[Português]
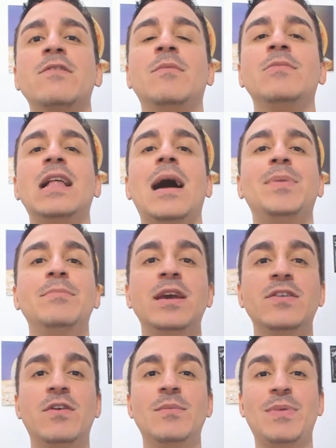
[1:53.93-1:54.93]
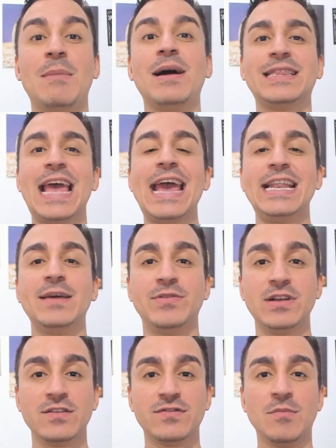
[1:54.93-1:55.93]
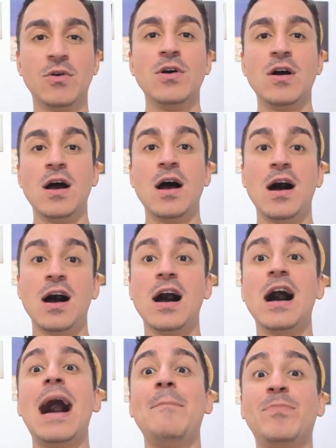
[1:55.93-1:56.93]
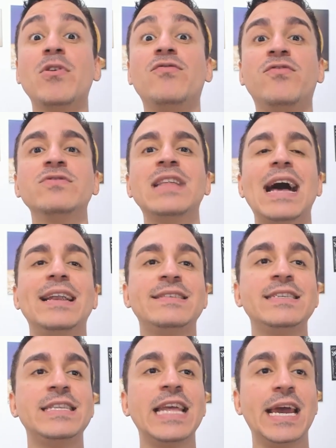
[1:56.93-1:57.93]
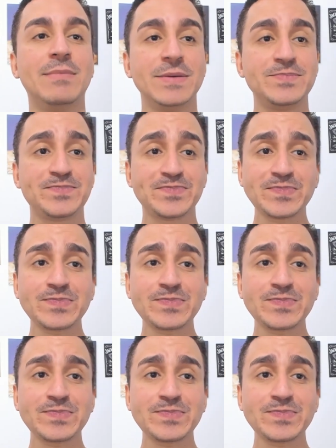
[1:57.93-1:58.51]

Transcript: Vamos lá, primeiro vamos para a matéria e depois nós vamos uh, aprofundar nesse tema.